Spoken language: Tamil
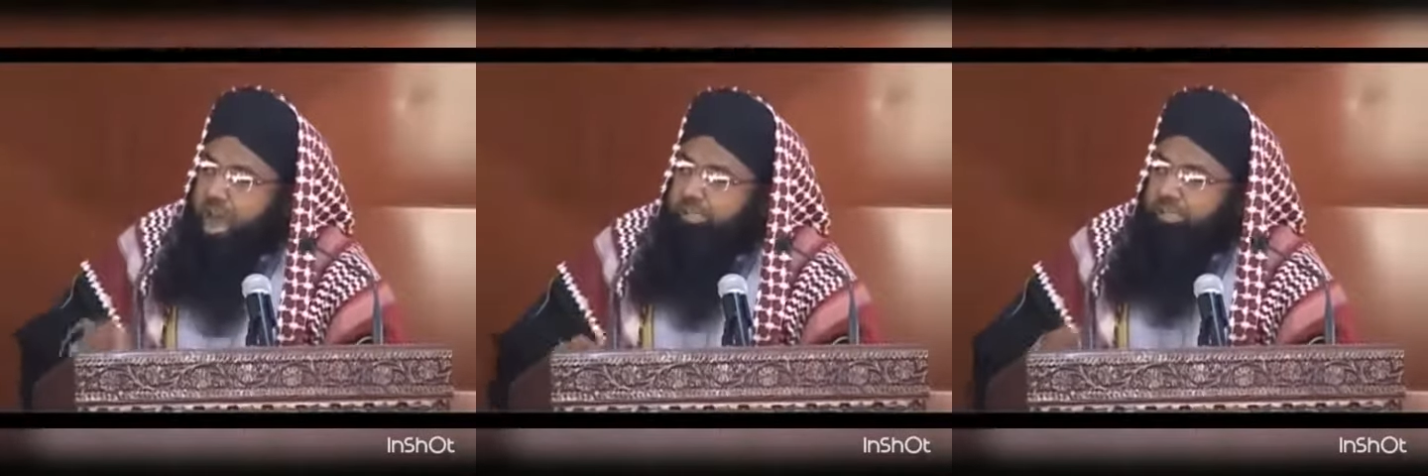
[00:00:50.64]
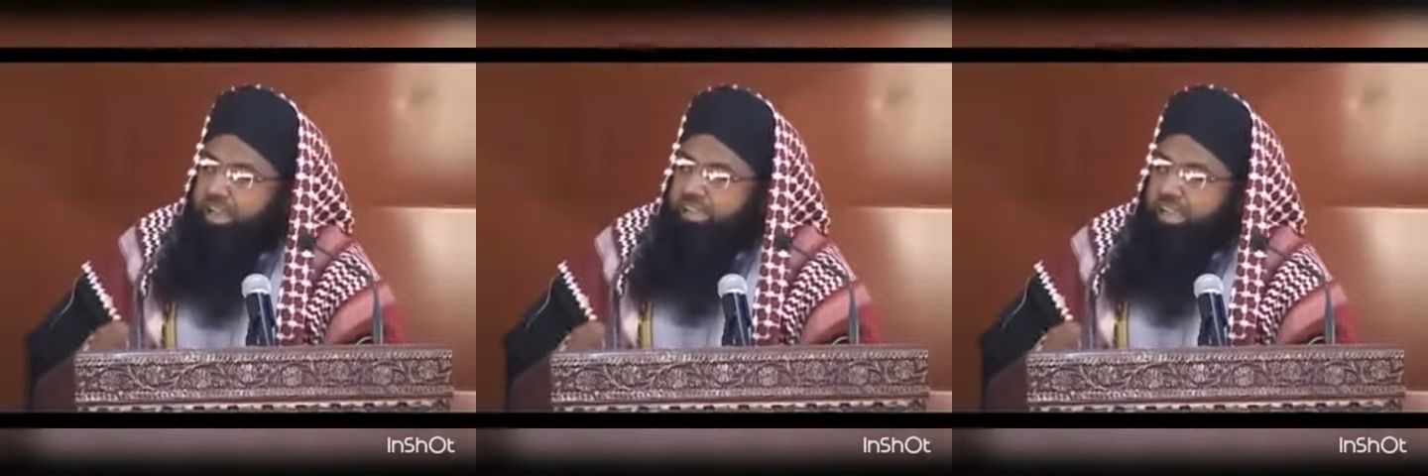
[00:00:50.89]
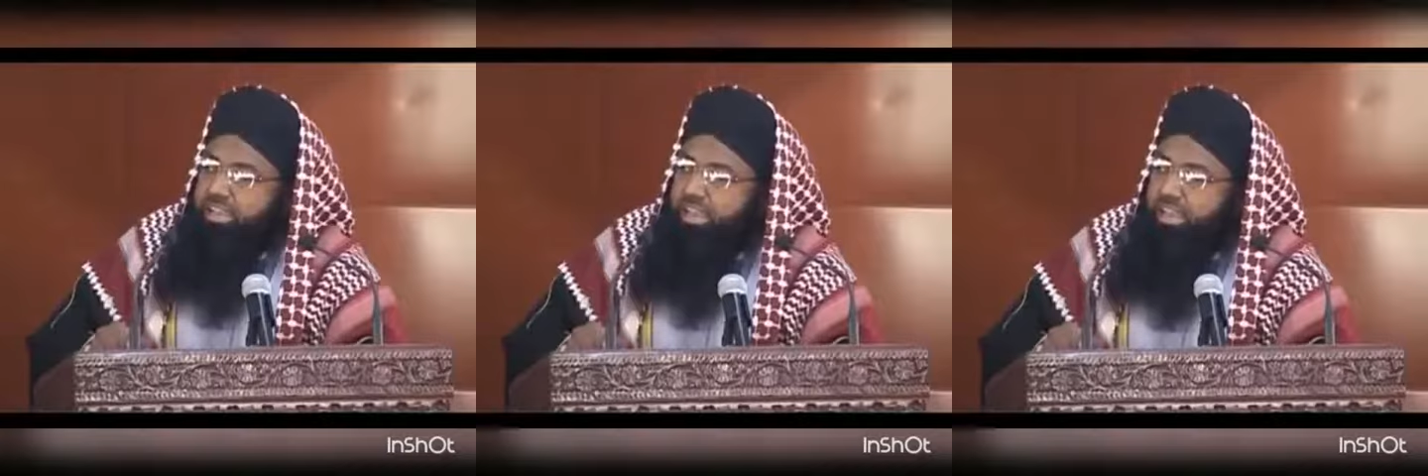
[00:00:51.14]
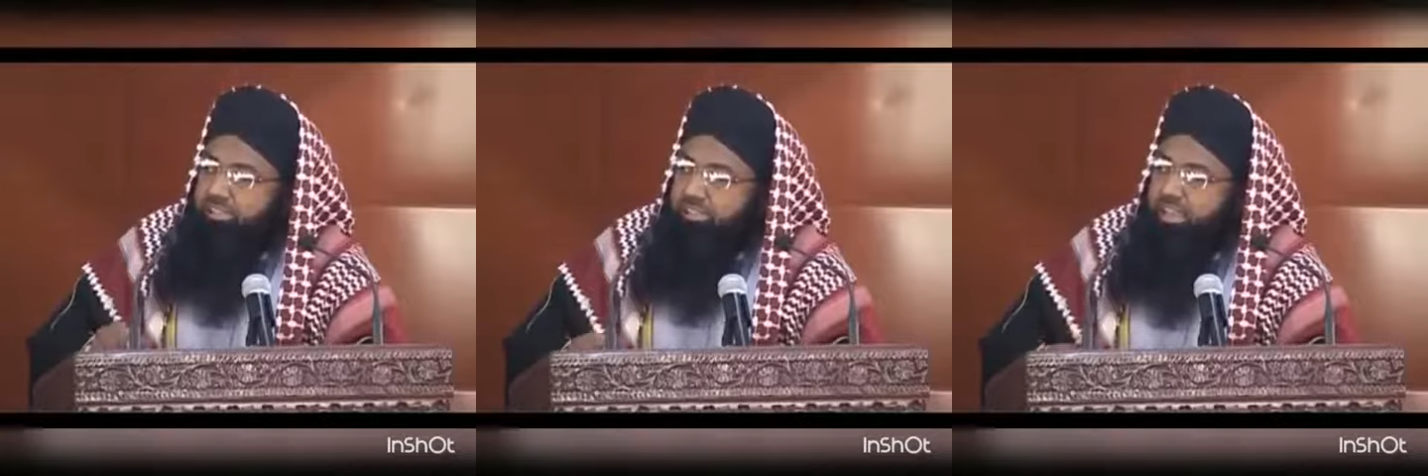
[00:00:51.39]
ஆயுதங்களை
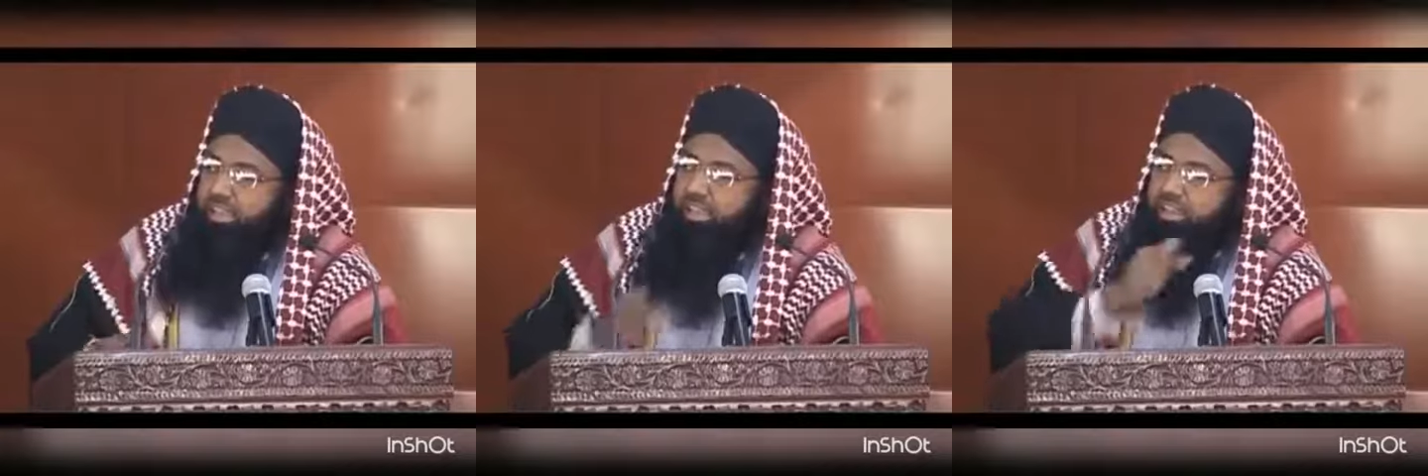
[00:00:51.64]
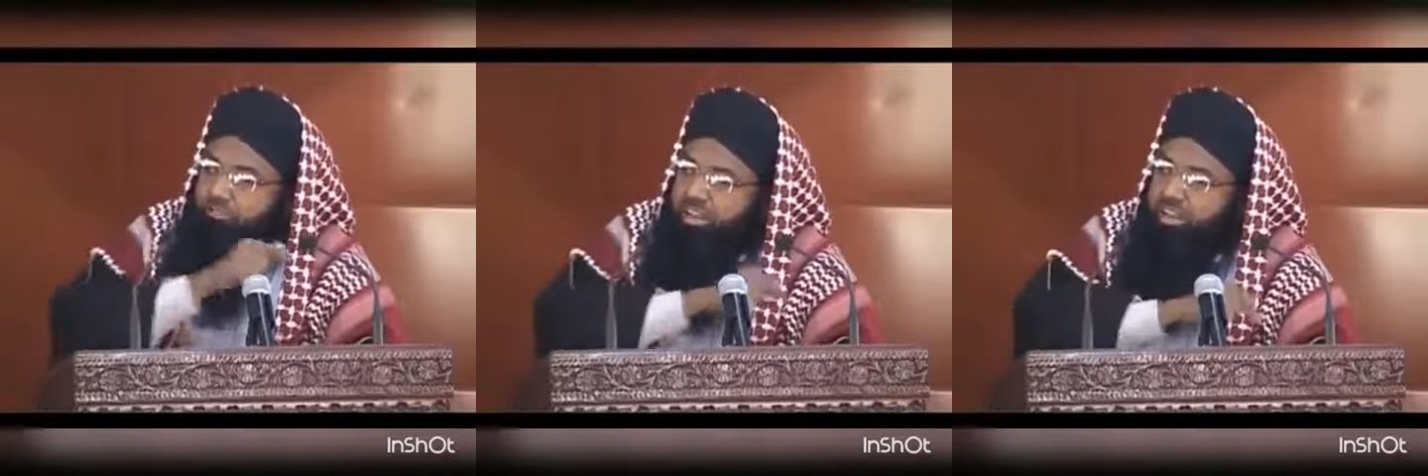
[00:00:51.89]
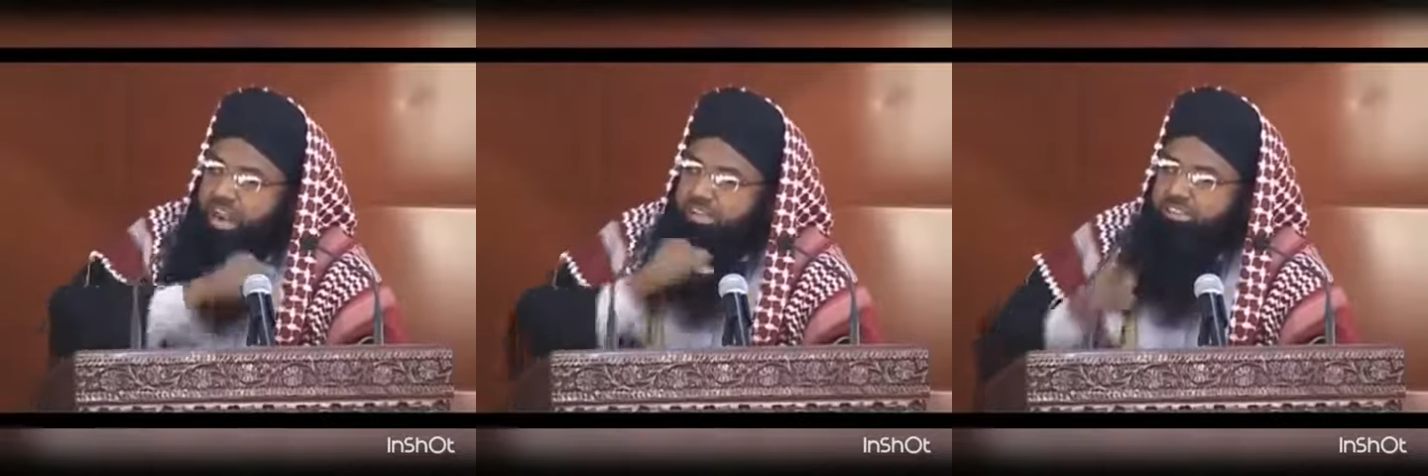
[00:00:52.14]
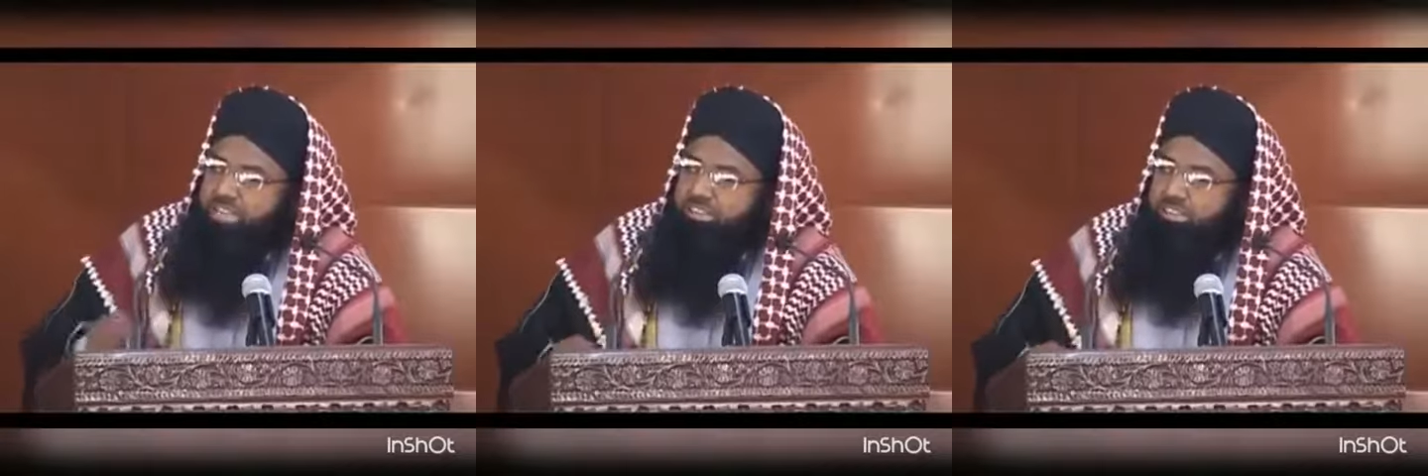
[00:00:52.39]
கையில் எடுத்து
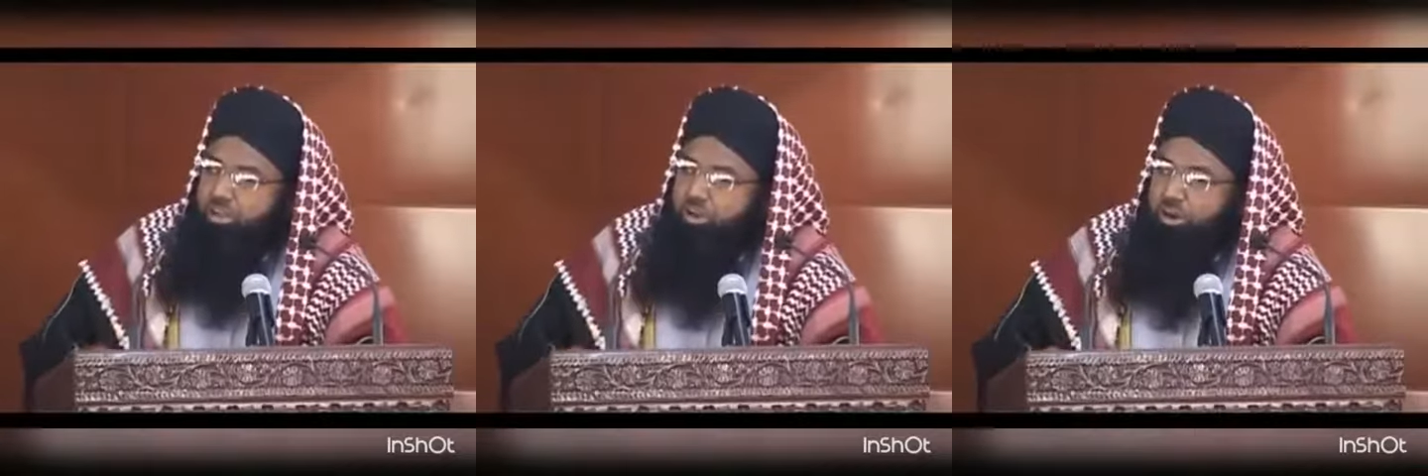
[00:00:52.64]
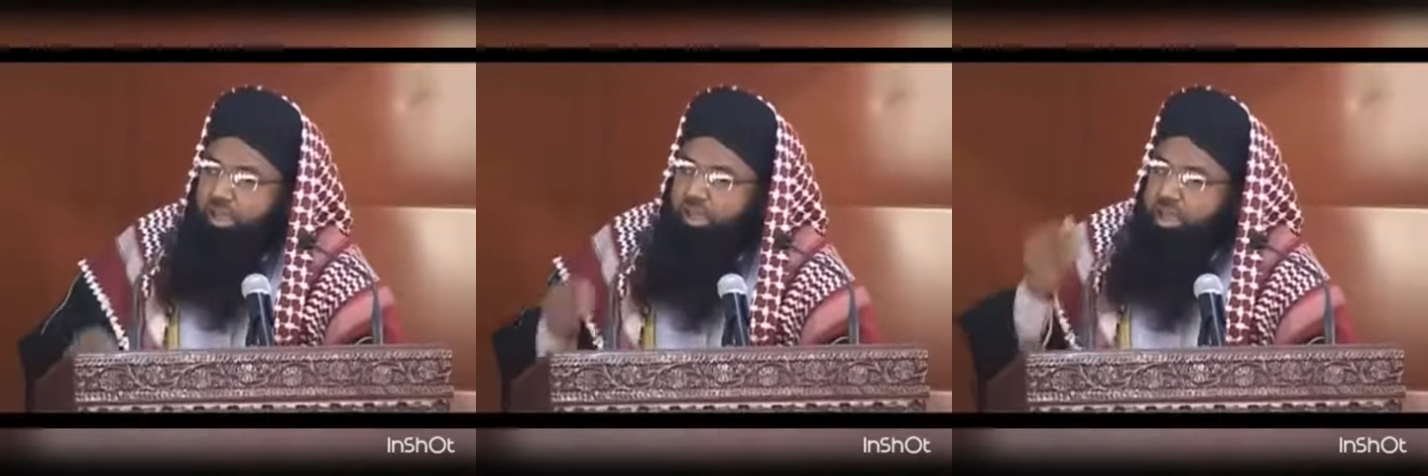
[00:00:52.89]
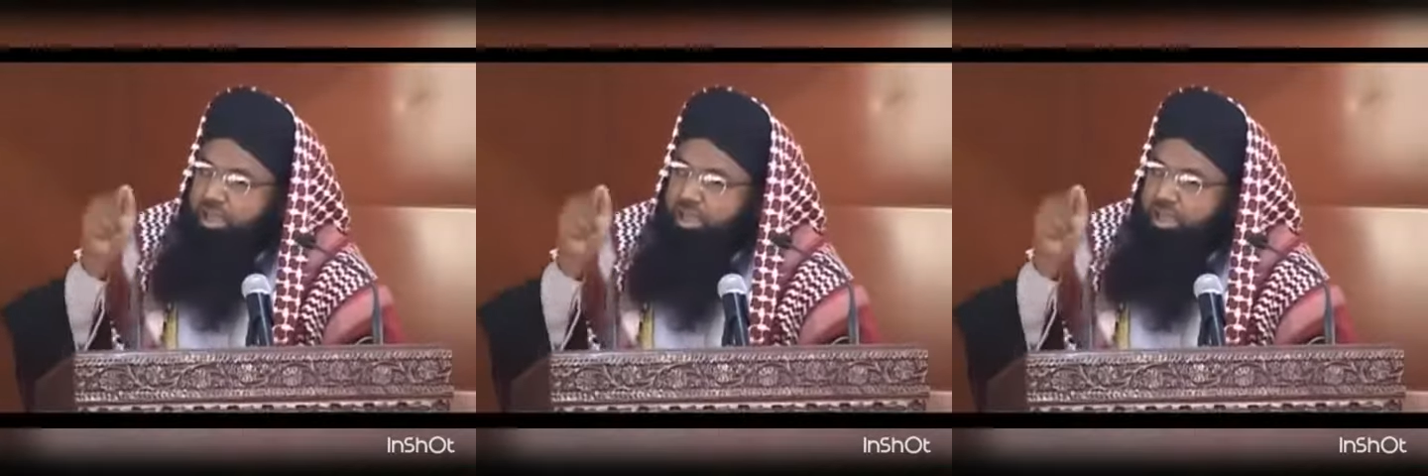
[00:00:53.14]
வெளிநாட்டு சக்திகளோடு